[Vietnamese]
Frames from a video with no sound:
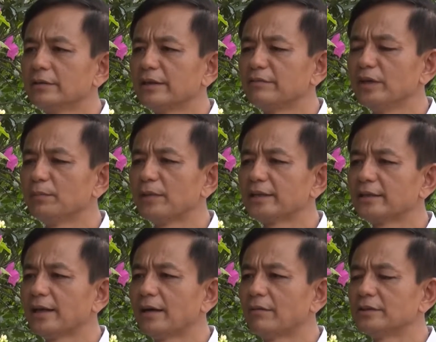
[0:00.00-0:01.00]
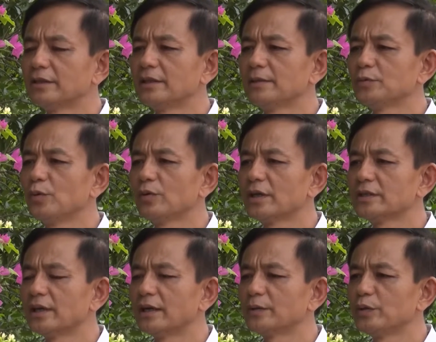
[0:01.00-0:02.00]
thành viên ban chỉ đạo trực tiếp xuống cơ
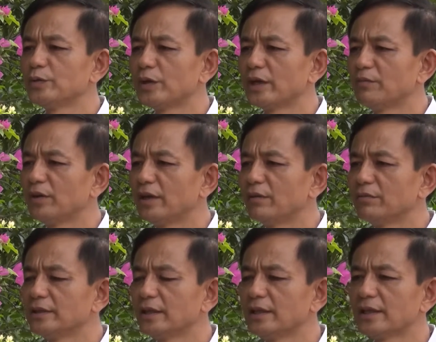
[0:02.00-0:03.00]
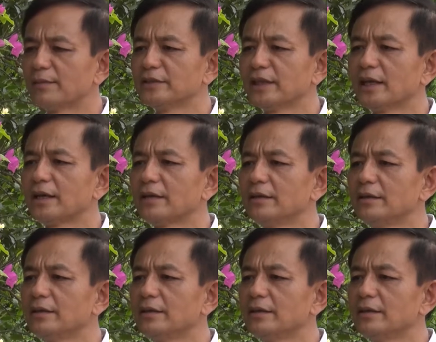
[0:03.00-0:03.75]
sở tuyên truyền vận động người dân tham gia